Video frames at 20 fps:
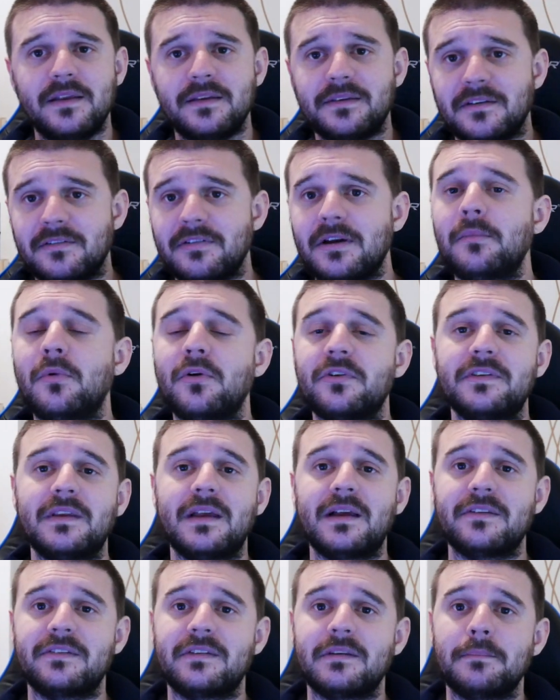C'est vraiment
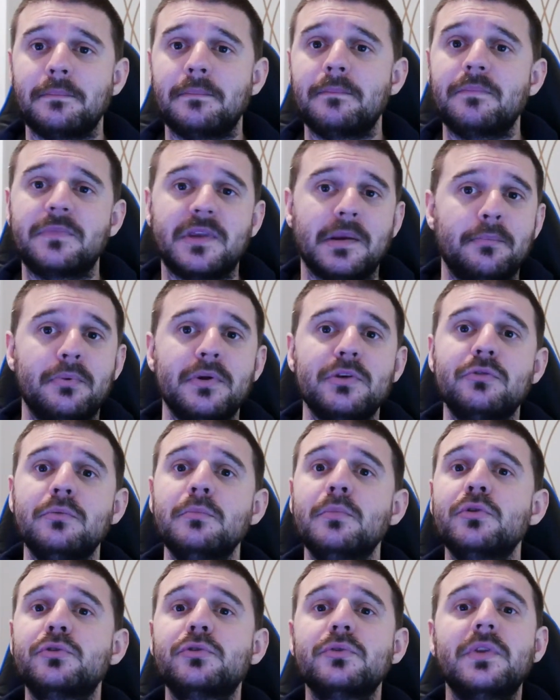ça, ça peut être
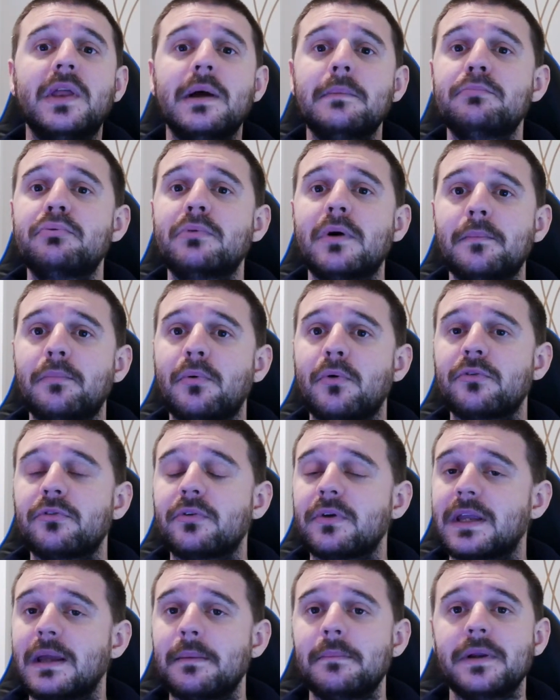une moto d'appoint pour
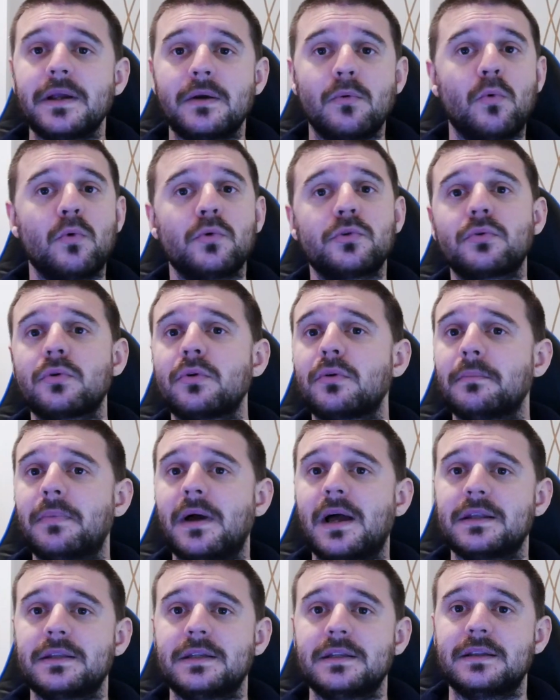ceux qui aiment les gros trucs
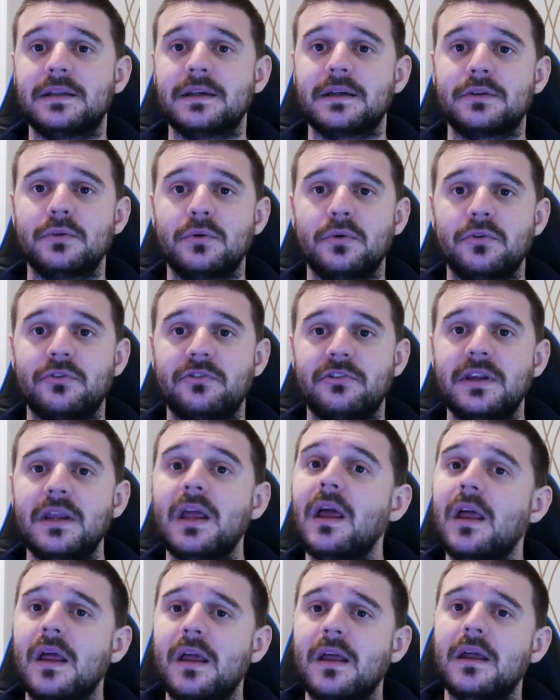bardés de technologie,
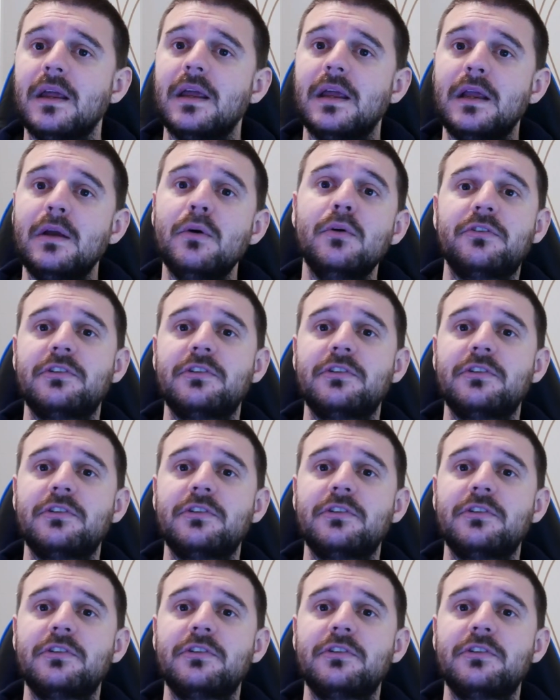et